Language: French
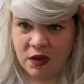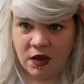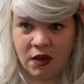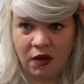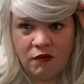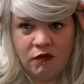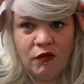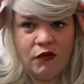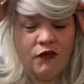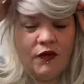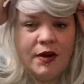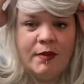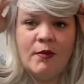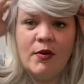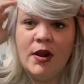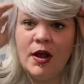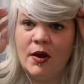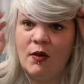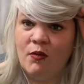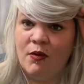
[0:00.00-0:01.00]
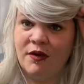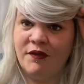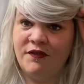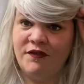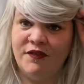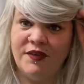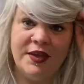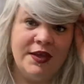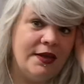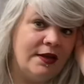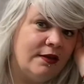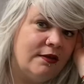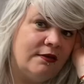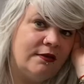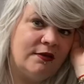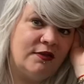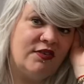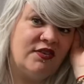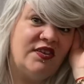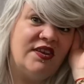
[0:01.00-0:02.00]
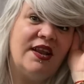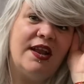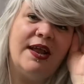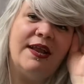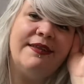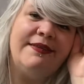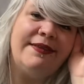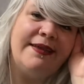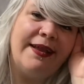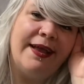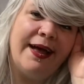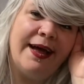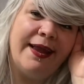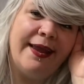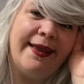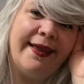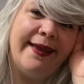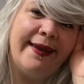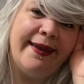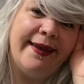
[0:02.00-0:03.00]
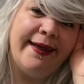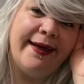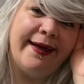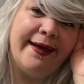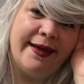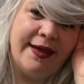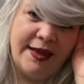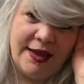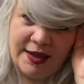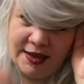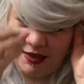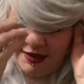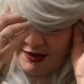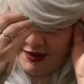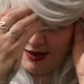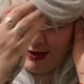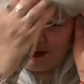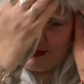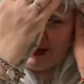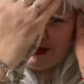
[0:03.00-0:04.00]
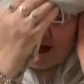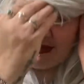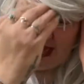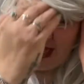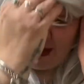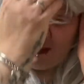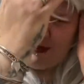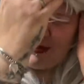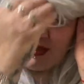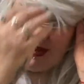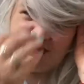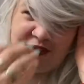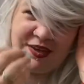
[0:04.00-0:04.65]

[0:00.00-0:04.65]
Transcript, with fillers: faut vraiment la coiffer. Là, c'est la, la, la, petite sirène, vous savez.